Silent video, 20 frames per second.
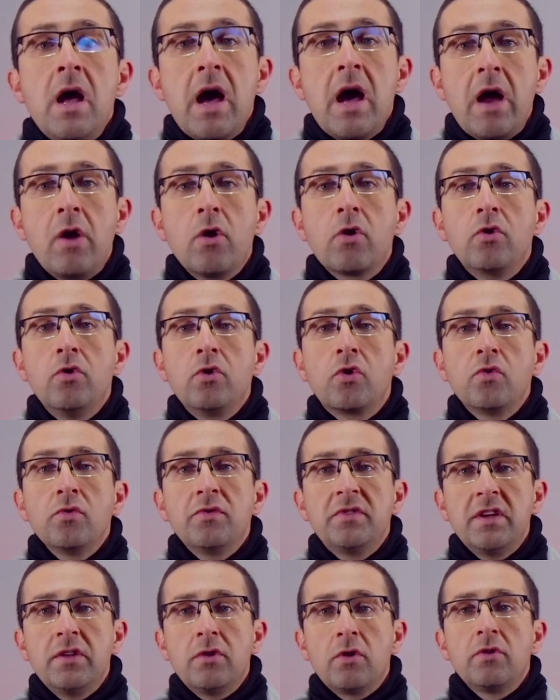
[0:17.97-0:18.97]
Alors que le
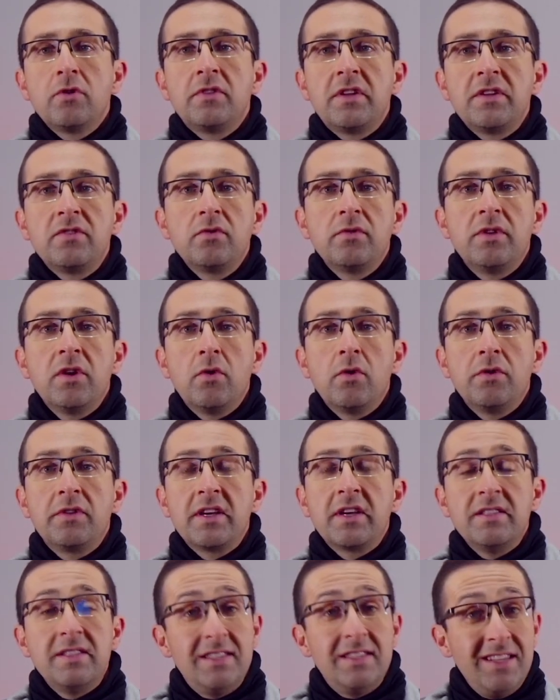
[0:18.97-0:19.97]
Conseil d'orientation des
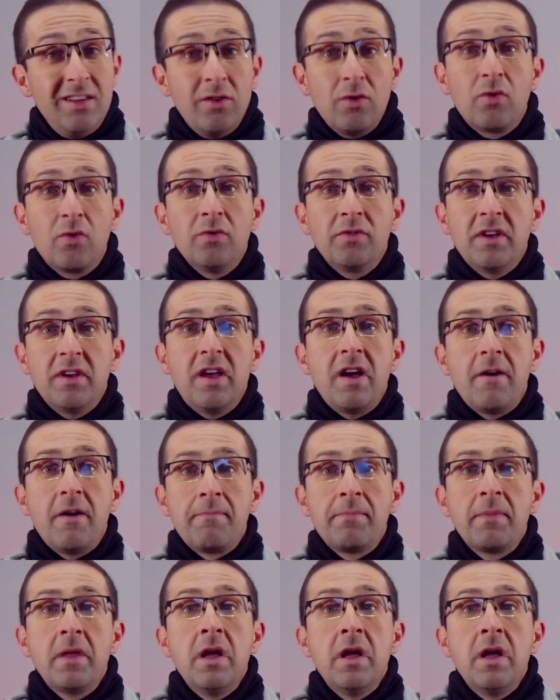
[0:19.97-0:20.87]
retraites dit le contraire,